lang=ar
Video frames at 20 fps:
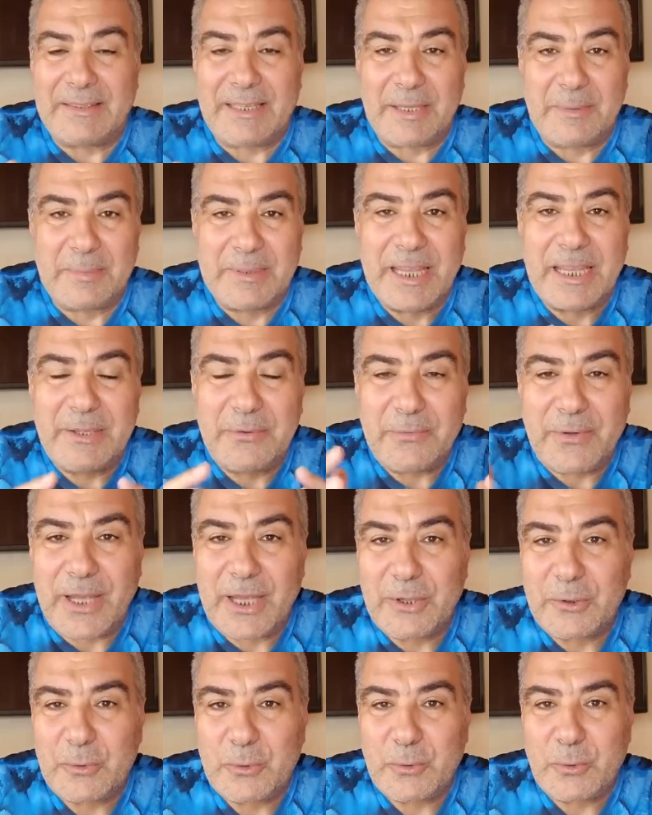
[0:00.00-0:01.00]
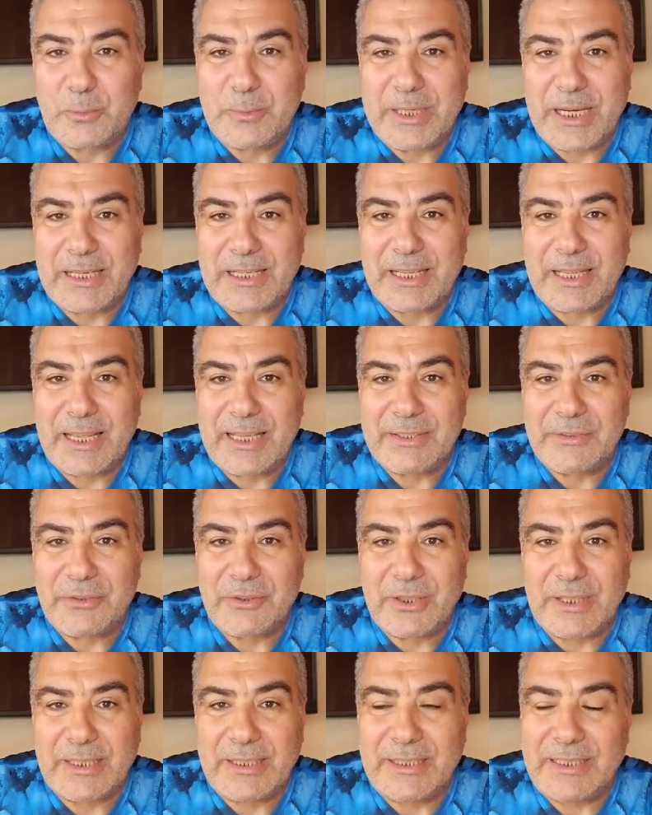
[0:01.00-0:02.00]
طيب كيف أكون من
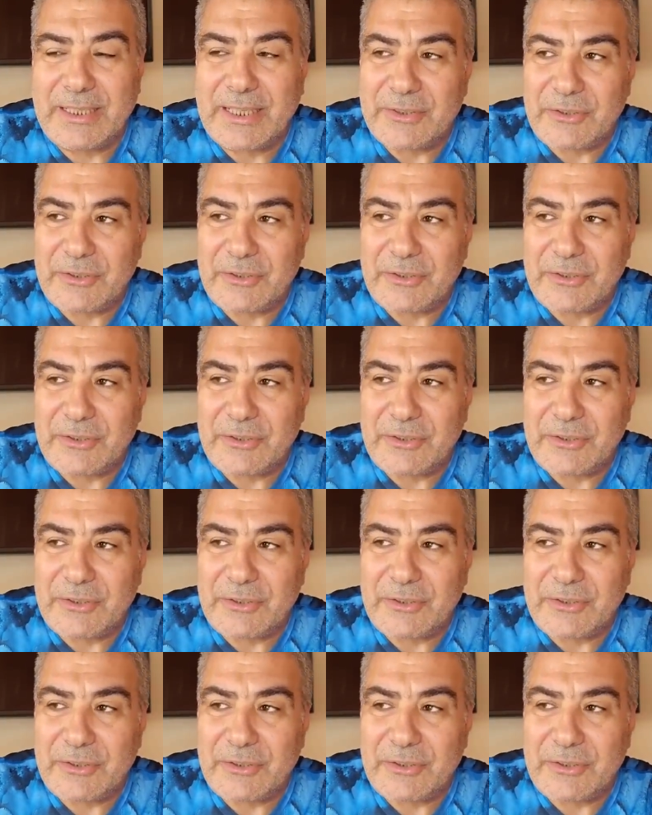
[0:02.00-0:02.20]
الخاشعين؟